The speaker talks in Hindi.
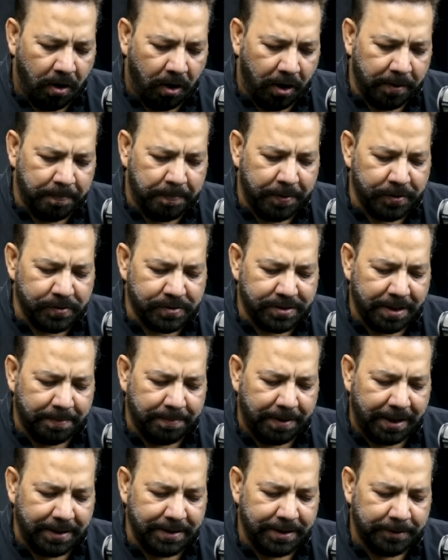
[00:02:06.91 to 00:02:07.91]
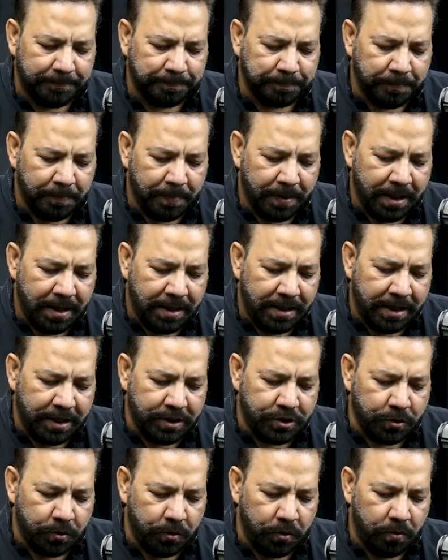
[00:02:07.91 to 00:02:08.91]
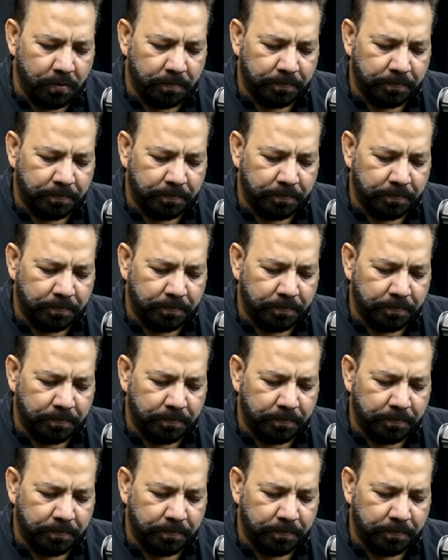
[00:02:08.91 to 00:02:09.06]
और फिर उसके बाद ये जो